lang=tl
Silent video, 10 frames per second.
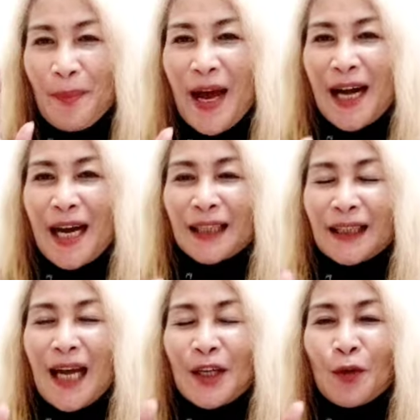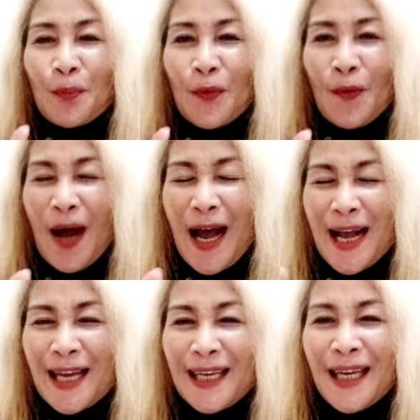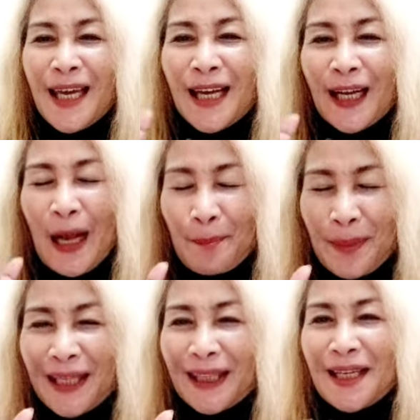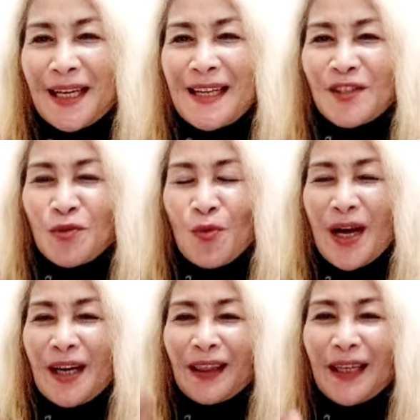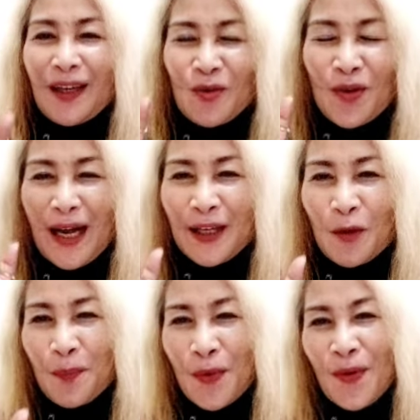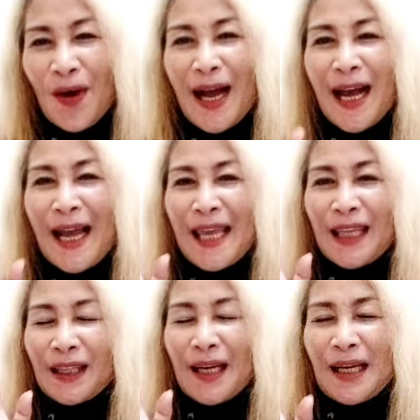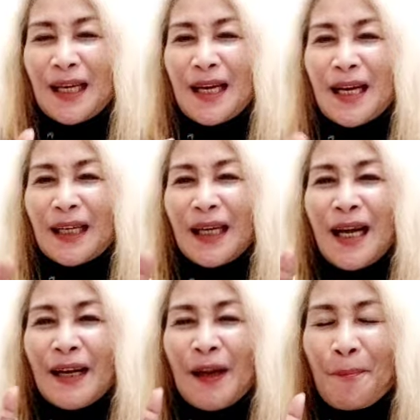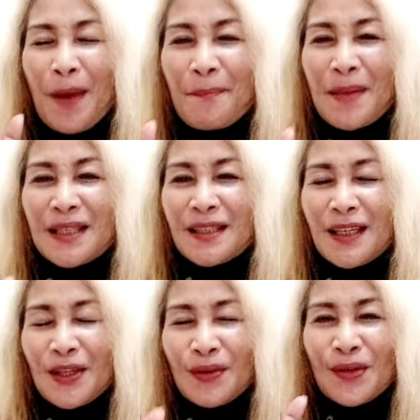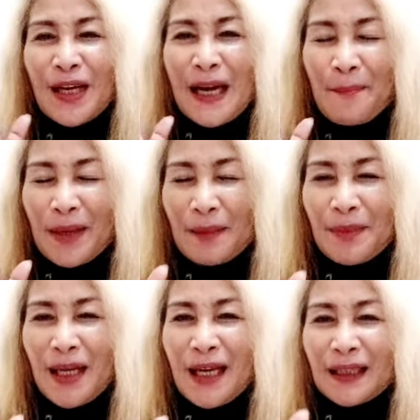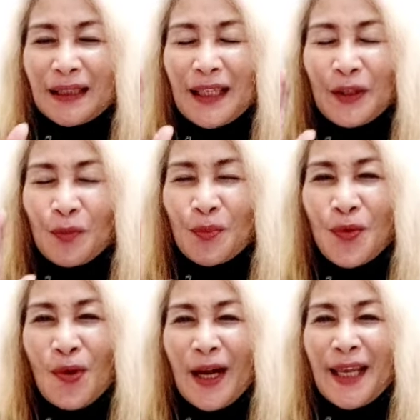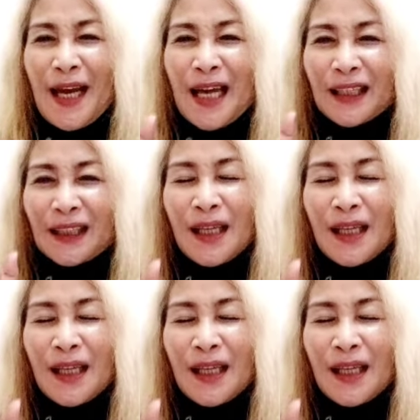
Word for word: para tayo po ay kapitan ng swerte? Kung kayo po ay talagang napapansin nyo na napakabigat ng inyong buhay at